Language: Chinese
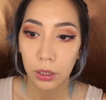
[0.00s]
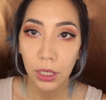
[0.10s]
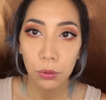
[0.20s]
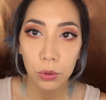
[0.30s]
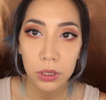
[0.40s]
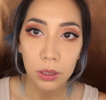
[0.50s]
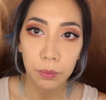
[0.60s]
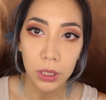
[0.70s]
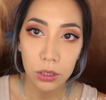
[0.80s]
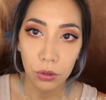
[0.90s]
那因为我自己
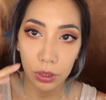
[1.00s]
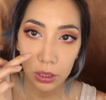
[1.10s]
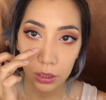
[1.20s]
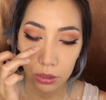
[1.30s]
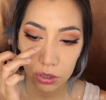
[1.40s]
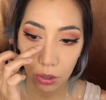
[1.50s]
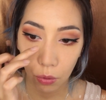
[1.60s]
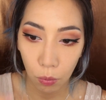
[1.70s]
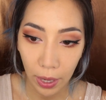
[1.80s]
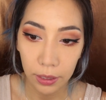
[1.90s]
鼻子有一点点小
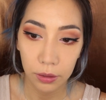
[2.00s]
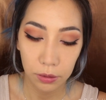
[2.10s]
歪，